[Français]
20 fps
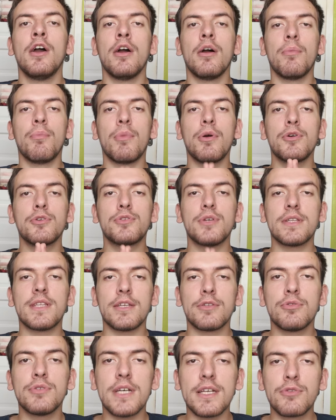Moi je vous souhaite à
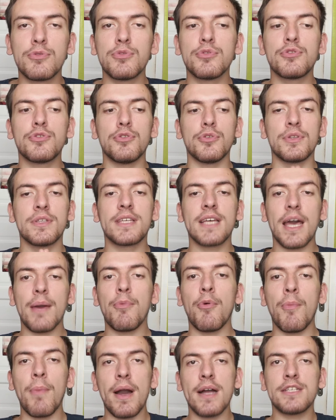toutes et à tous de très bons
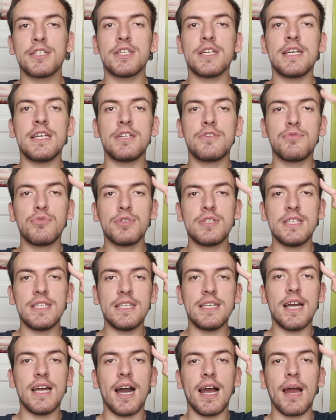matchs et je vous dis
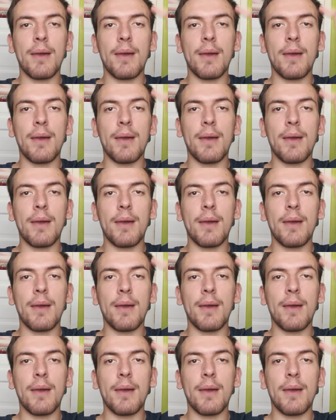à la